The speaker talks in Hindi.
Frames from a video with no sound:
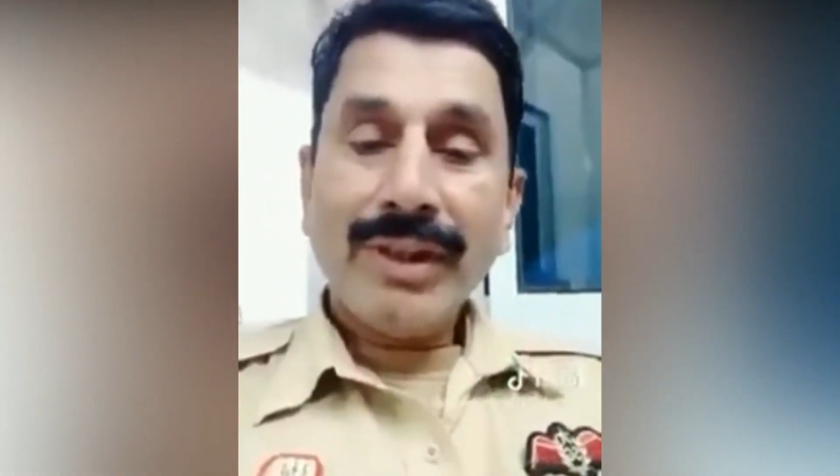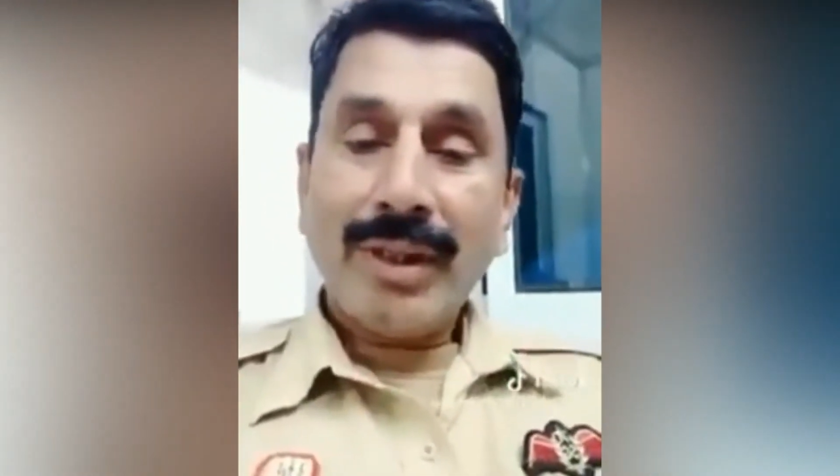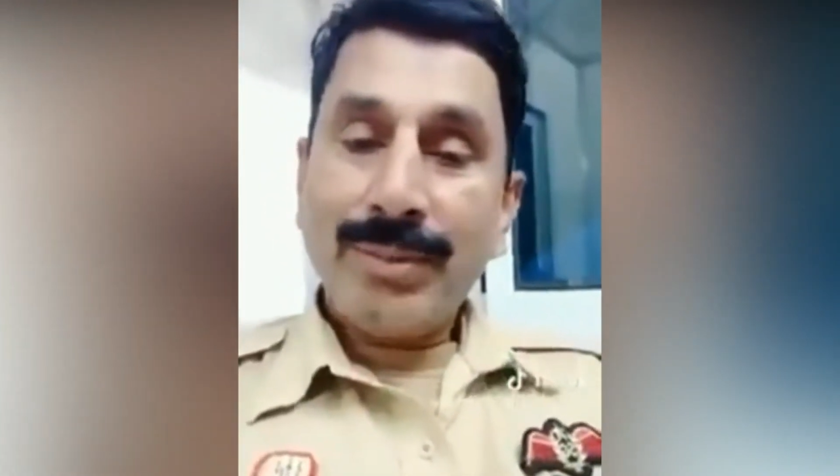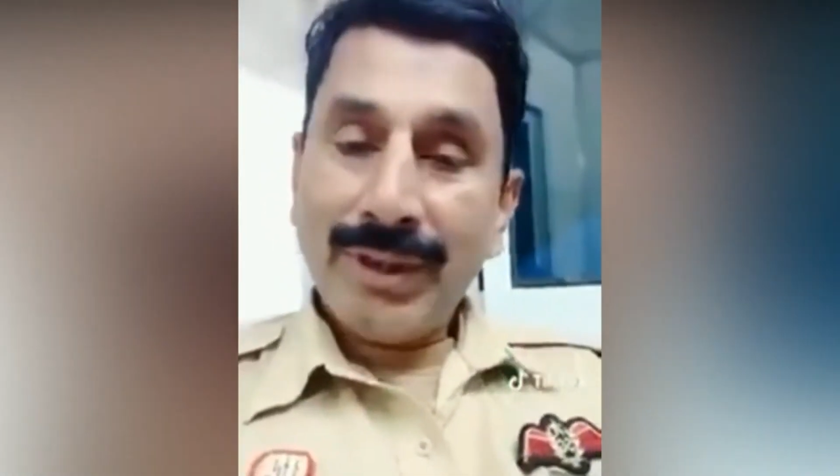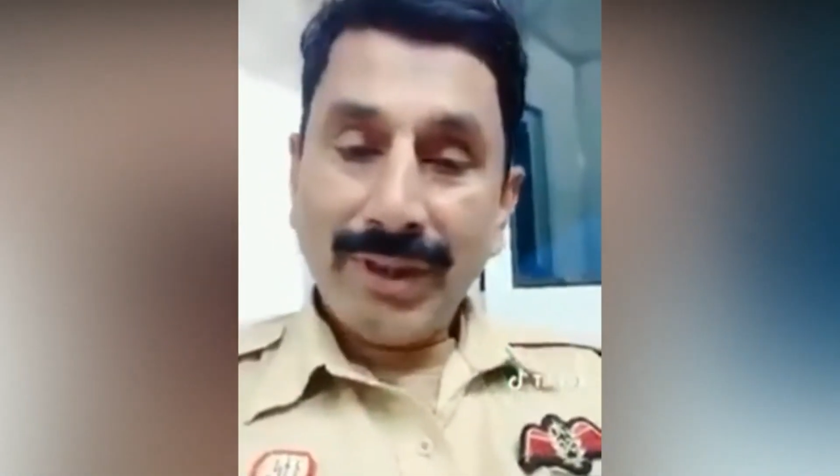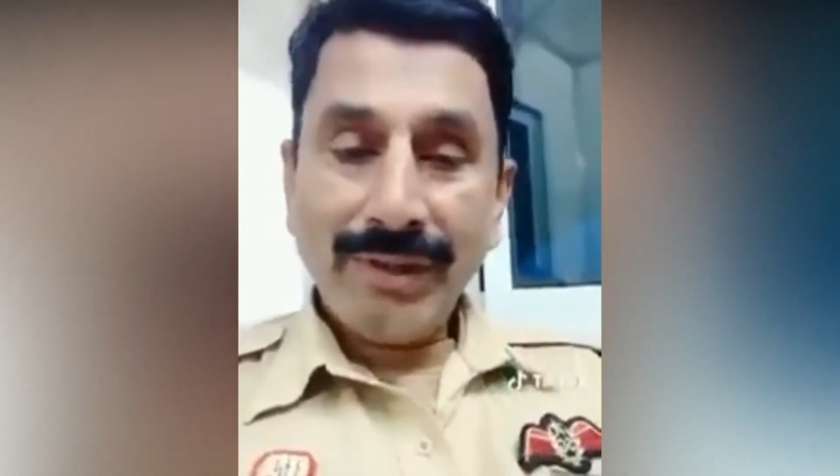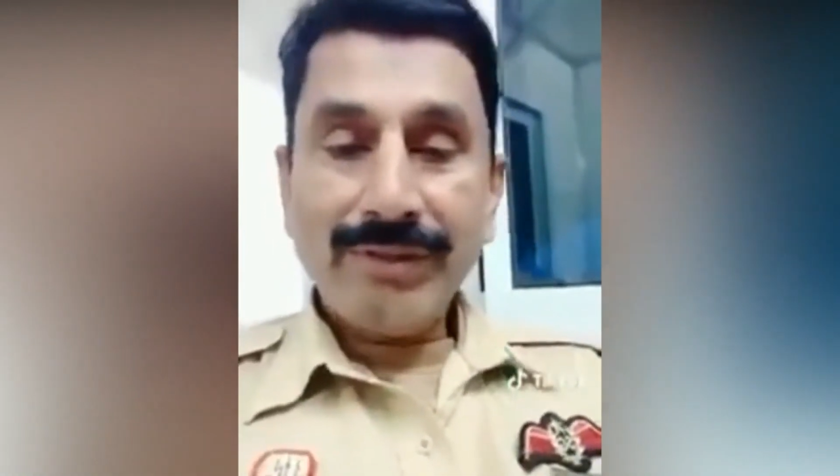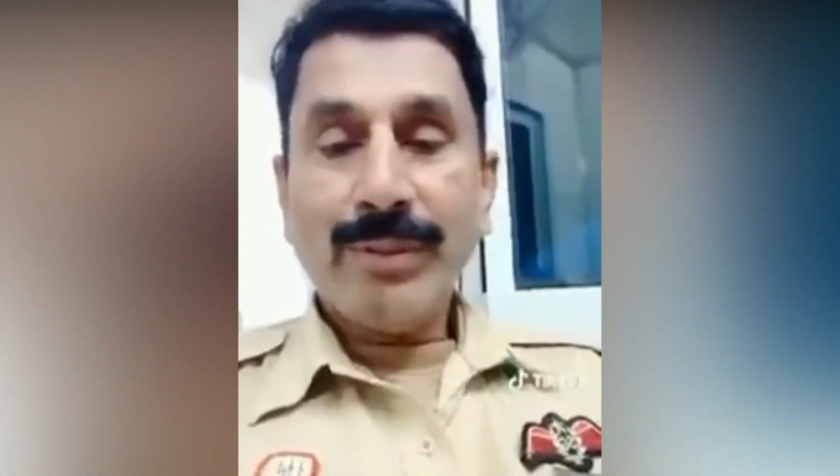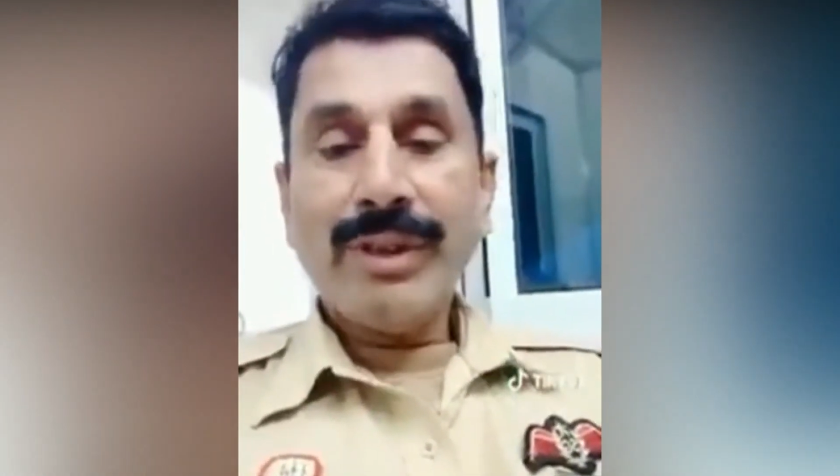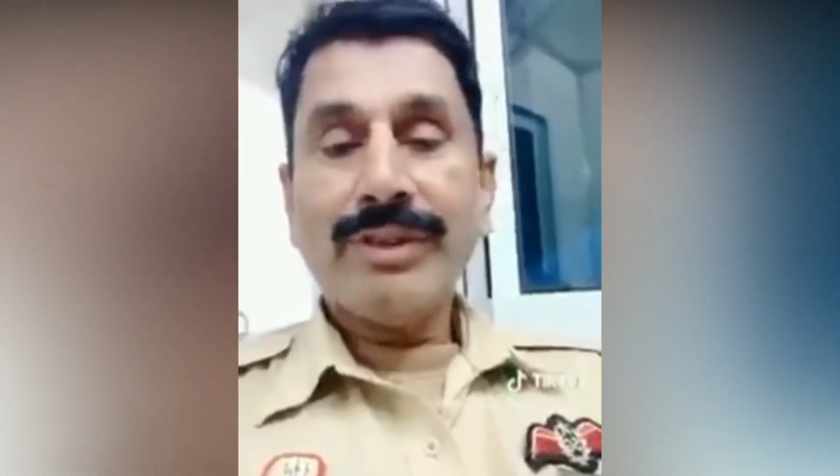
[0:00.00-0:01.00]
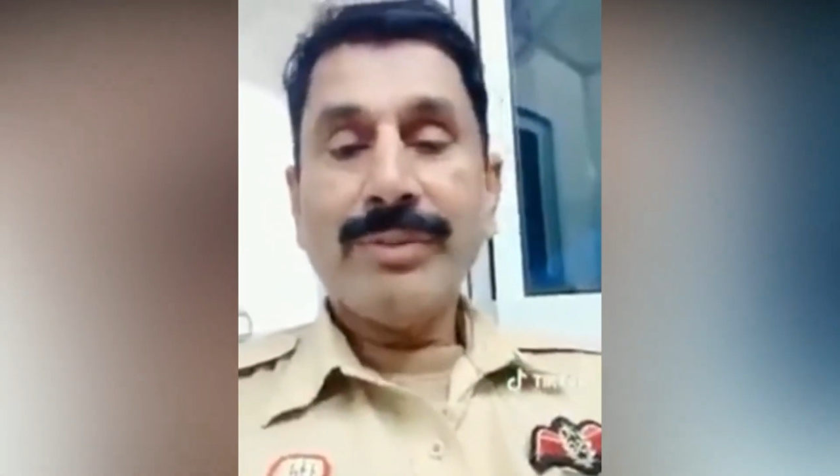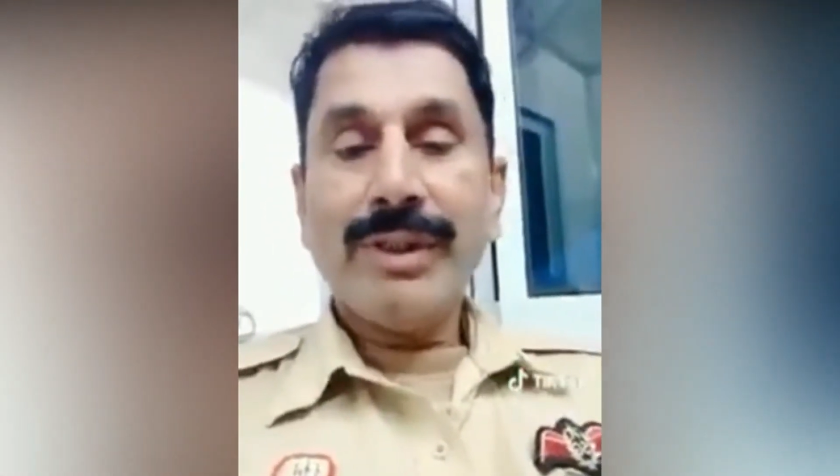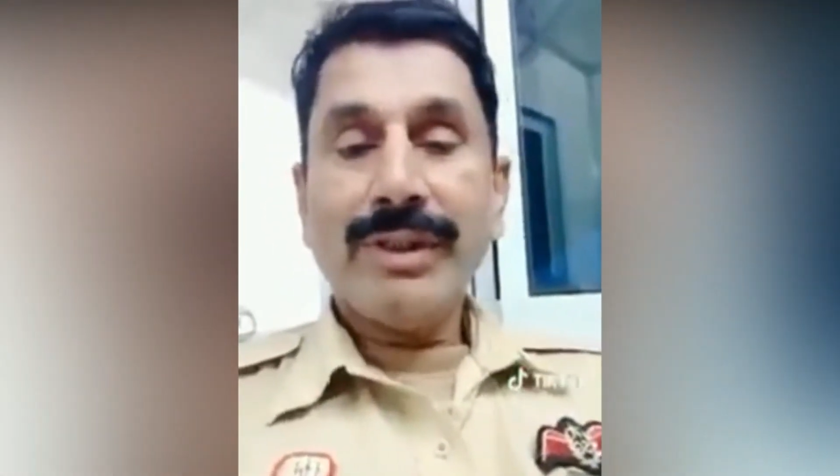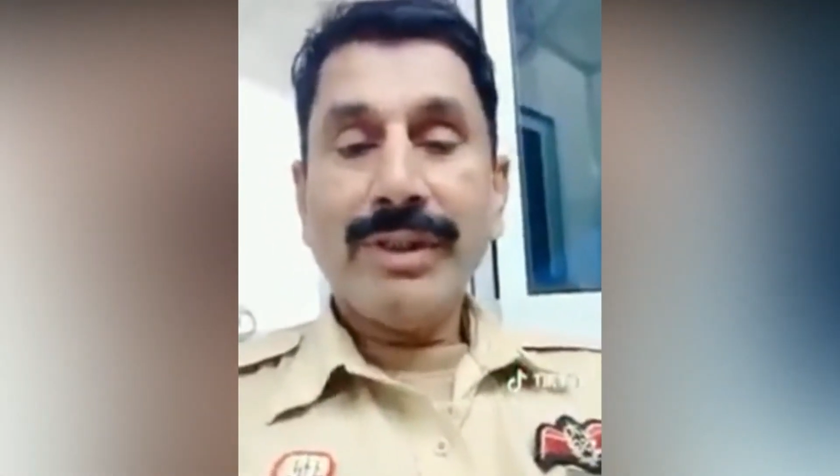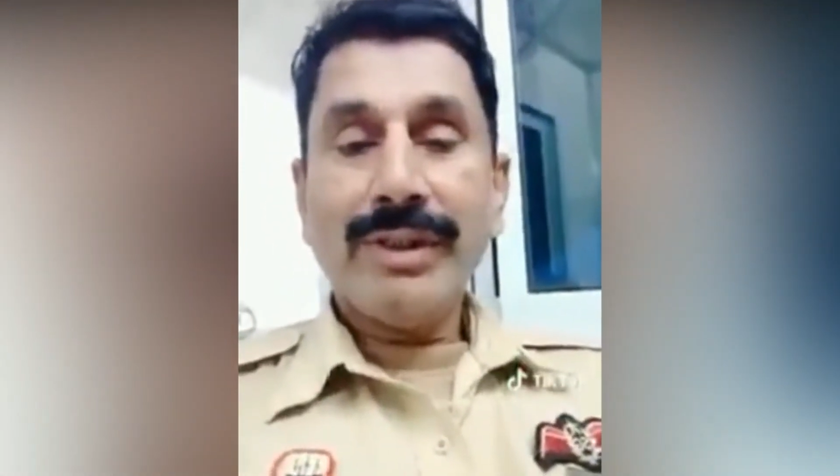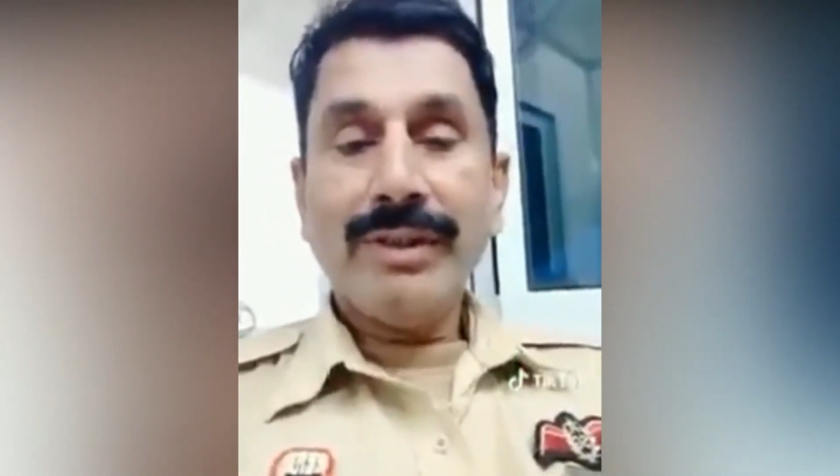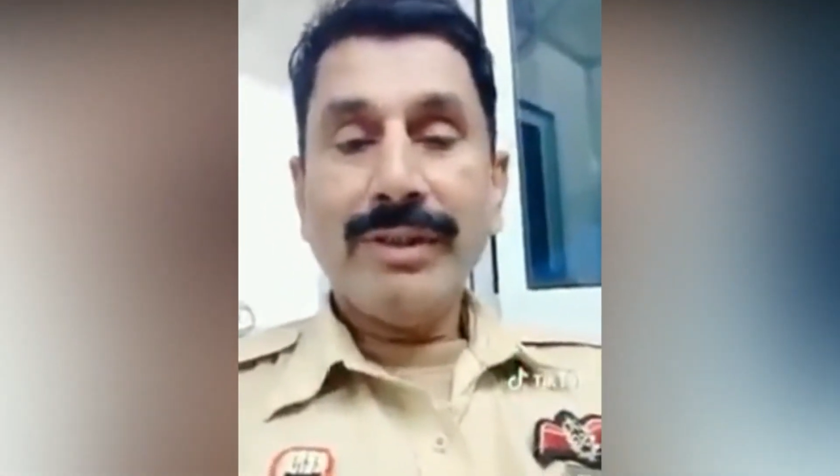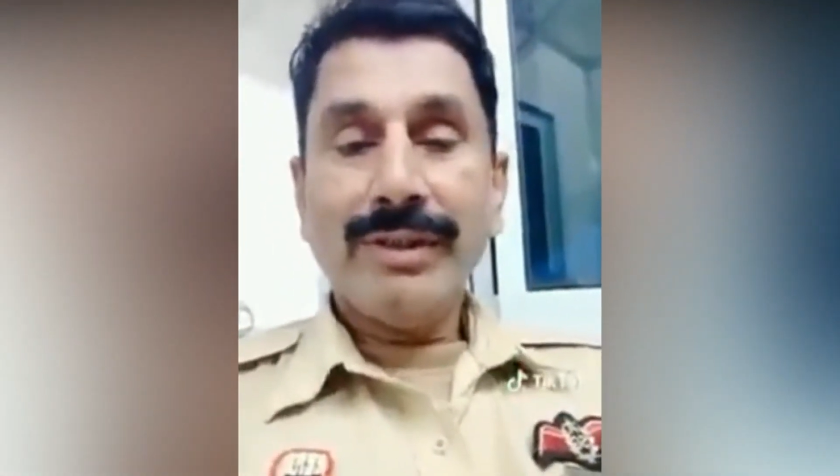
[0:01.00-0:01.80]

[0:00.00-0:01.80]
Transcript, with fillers: आर्मी के खिलाफ जबान इस्तेमाल करनी